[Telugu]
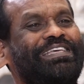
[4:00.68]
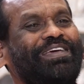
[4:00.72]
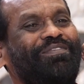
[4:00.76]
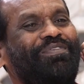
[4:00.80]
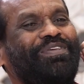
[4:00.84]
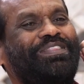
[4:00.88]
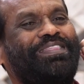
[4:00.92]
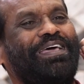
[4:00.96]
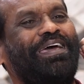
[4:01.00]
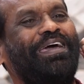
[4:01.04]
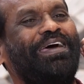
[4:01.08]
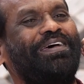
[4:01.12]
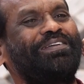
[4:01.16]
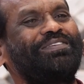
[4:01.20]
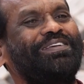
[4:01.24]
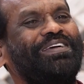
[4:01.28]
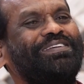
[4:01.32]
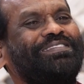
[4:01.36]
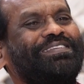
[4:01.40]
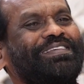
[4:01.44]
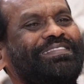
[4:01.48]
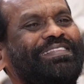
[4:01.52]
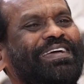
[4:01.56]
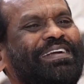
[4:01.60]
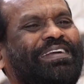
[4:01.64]
చెవి తయారు
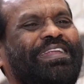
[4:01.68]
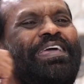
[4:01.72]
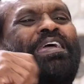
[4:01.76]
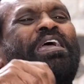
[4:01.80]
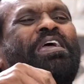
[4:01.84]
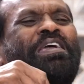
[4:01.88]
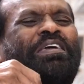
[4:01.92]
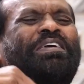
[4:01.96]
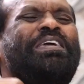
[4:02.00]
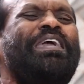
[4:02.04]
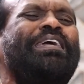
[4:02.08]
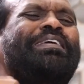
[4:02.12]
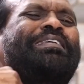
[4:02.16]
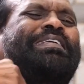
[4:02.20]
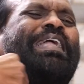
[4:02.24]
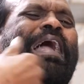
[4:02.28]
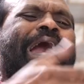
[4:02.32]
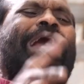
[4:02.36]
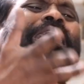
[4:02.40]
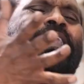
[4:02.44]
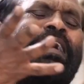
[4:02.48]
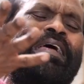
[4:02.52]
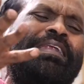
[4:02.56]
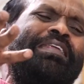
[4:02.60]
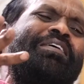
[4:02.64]
చేసిందంటే ఈ
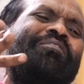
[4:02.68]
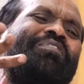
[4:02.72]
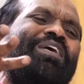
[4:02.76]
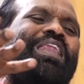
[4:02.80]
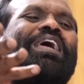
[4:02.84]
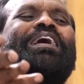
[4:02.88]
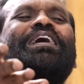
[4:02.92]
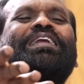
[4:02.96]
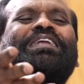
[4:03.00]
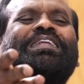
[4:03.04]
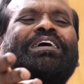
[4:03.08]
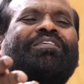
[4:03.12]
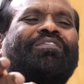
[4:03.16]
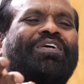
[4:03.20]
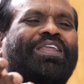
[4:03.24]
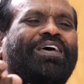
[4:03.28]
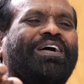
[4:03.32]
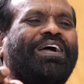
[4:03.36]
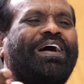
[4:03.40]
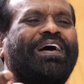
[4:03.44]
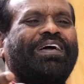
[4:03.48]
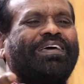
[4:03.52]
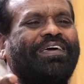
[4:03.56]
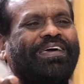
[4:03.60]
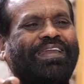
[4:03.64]
జ్ఞానాన్ని
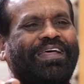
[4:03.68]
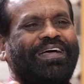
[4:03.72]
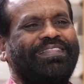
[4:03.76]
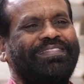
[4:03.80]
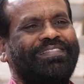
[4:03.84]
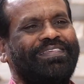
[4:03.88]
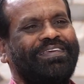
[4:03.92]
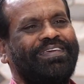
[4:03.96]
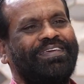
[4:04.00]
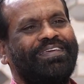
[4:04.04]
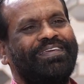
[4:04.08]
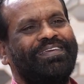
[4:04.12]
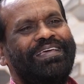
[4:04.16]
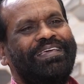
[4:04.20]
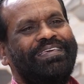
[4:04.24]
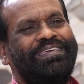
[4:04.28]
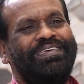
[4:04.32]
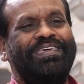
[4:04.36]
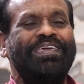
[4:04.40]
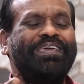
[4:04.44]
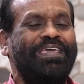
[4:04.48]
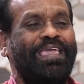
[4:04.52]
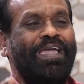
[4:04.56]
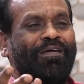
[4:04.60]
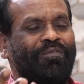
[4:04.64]
వెలగట్టగలగా క్రాంతి
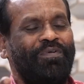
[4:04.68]
ఈ